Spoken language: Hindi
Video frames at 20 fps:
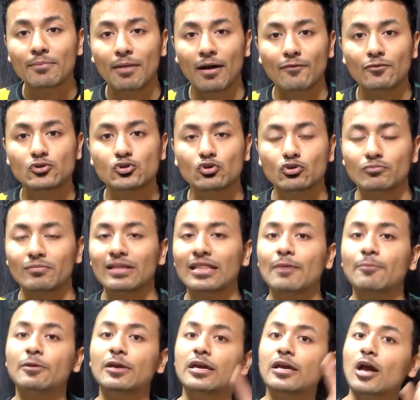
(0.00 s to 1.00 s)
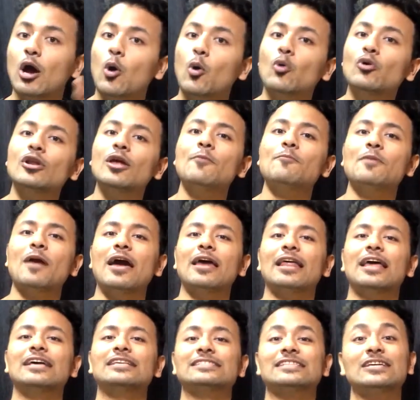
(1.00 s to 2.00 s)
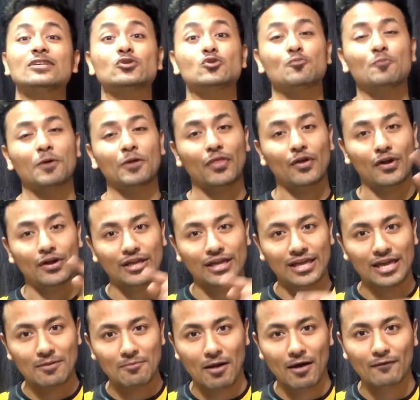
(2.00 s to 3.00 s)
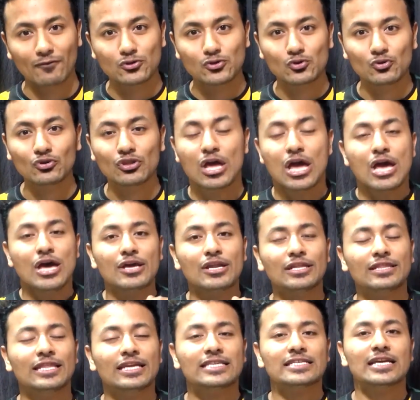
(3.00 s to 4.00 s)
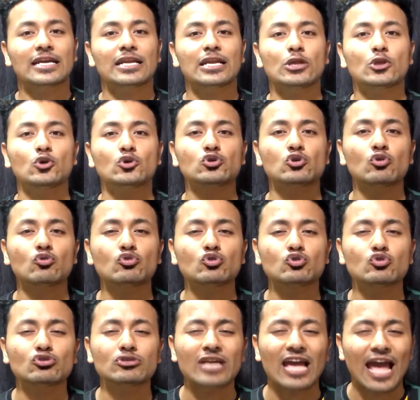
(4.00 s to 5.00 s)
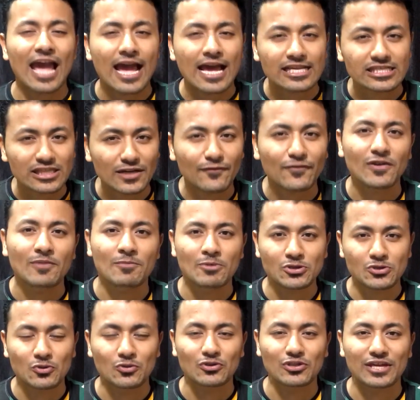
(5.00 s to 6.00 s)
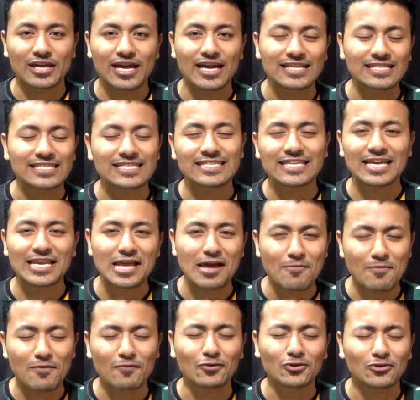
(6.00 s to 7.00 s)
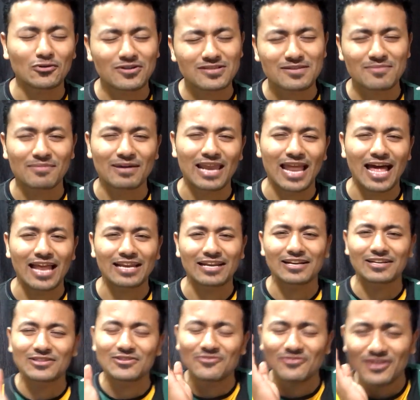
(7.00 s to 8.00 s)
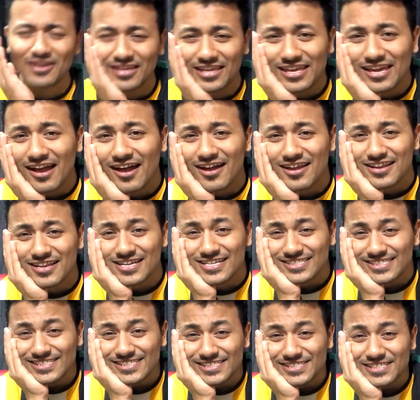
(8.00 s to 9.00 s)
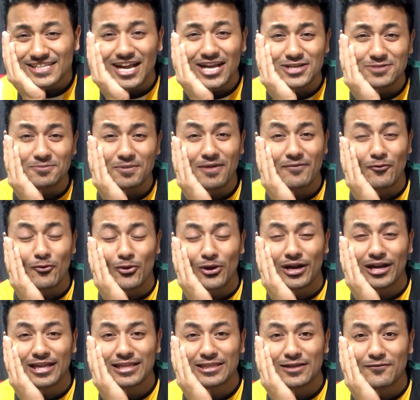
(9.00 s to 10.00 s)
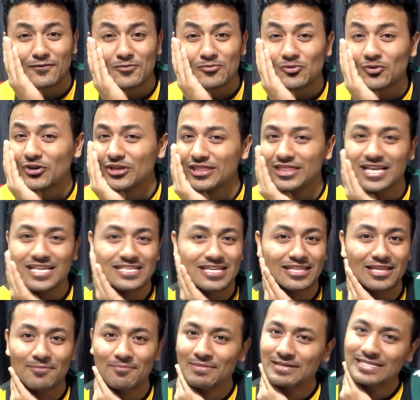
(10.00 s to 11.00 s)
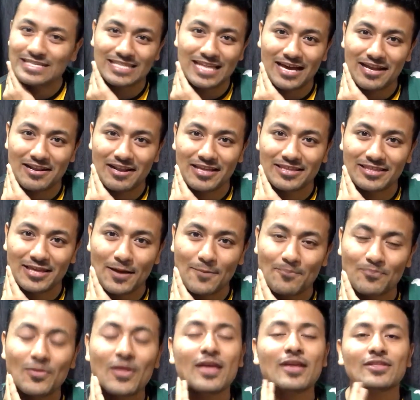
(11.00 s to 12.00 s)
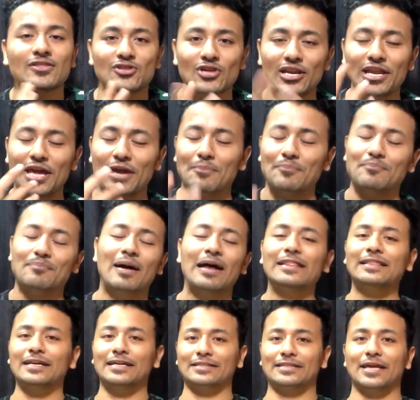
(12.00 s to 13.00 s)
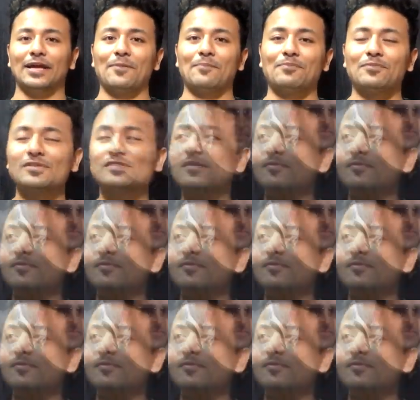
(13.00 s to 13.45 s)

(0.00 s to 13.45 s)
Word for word: के बावजूद मतलब कि कहो ना प्यार है से सुपर थर्टी के बावजूद ऋतिक सर ने दोस्तों कुछ कुछ ऐसी फिल्में छोड़ दी हैं जिसके लिए अभी वो थोड़ा सा मलाल करते होंगे कि यार काश मैं वो कर लेता फिल्म तो कितना ज़्यादा मज़ेदार रहता चलिए बात करते हैं